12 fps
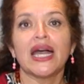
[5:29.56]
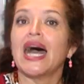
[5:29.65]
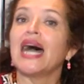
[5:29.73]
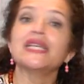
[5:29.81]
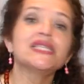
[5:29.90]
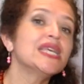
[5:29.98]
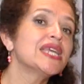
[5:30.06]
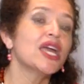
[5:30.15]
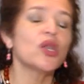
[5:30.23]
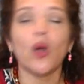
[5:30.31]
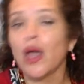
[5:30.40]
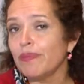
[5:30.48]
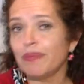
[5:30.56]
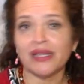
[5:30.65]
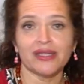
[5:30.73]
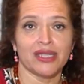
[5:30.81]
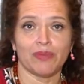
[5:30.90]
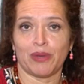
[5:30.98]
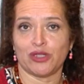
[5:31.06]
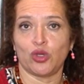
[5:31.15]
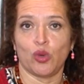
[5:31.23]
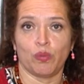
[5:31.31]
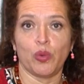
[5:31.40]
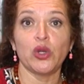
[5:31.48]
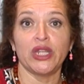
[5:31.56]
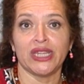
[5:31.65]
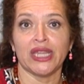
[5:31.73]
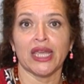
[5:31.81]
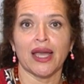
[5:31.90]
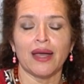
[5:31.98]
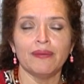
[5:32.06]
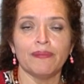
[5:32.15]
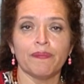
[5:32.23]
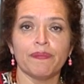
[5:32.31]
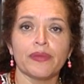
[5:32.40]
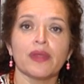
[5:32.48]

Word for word: Así que no hay participación política